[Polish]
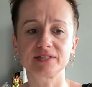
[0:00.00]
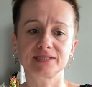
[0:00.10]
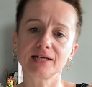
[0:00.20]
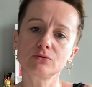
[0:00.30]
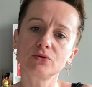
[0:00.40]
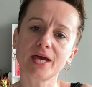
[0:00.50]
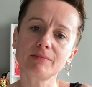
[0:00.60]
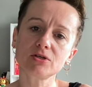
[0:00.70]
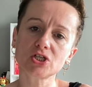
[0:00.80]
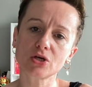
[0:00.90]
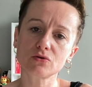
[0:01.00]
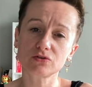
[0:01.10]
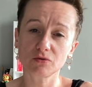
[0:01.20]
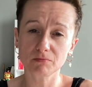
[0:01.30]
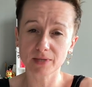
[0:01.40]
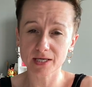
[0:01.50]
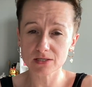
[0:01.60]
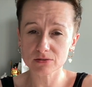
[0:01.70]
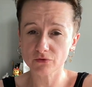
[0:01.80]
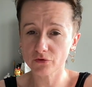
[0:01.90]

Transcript: znajdujemy się już w tym miejscu,